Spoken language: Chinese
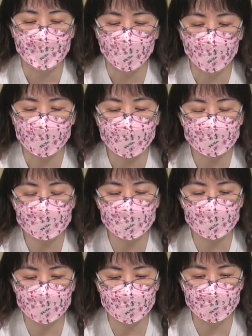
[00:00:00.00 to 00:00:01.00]
我看
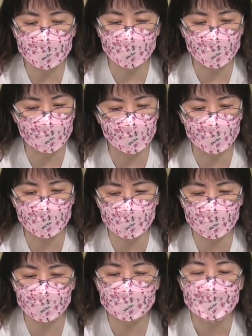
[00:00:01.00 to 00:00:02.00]
见的应许
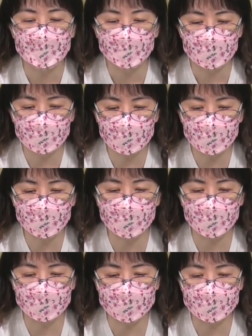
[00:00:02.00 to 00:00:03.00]
是：世
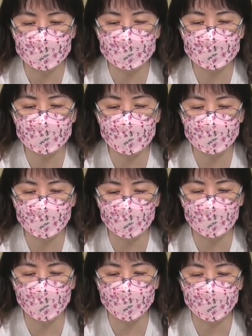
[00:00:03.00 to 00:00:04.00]
人一切的
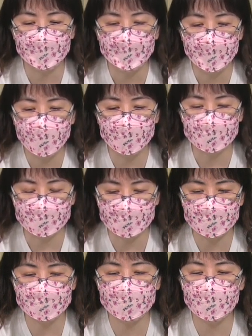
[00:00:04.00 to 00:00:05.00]
罪和
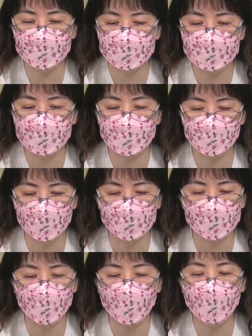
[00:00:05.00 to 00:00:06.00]
一切亵
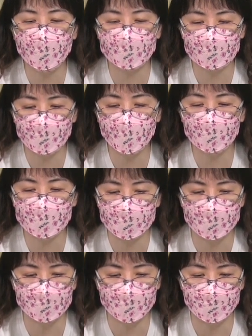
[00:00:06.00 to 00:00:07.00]
渎的话都
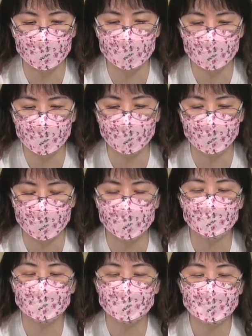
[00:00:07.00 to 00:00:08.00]
可得赦免，
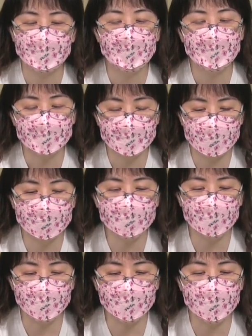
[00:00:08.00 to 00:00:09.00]
可
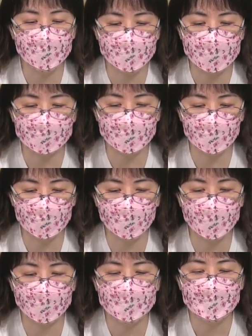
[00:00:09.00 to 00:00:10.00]
以避免的
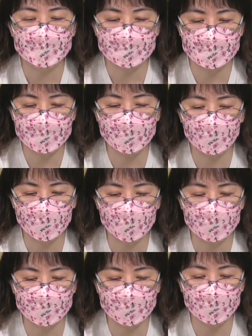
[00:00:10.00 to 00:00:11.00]
罪，亵
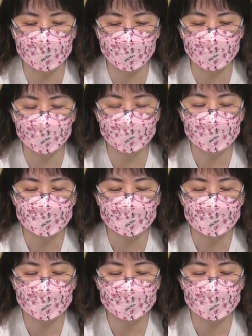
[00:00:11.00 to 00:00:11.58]
渎圣灵，